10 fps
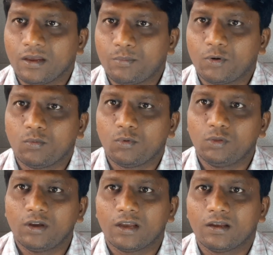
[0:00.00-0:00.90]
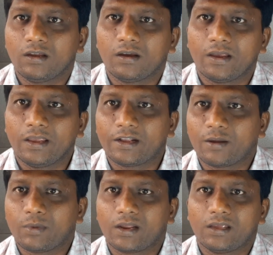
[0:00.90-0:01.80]
ఇప్పుడు ముందుగా ఇక్కడ
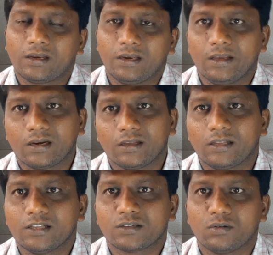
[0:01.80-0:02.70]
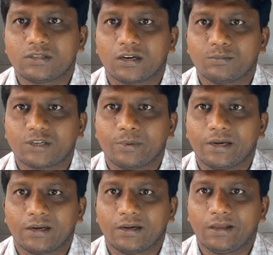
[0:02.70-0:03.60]
మనకి క్లియర్గా తెలుసుకోవాల్సిన అంశం
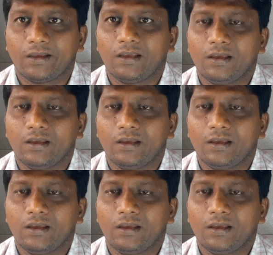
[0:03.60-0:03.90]
ఏంటంటే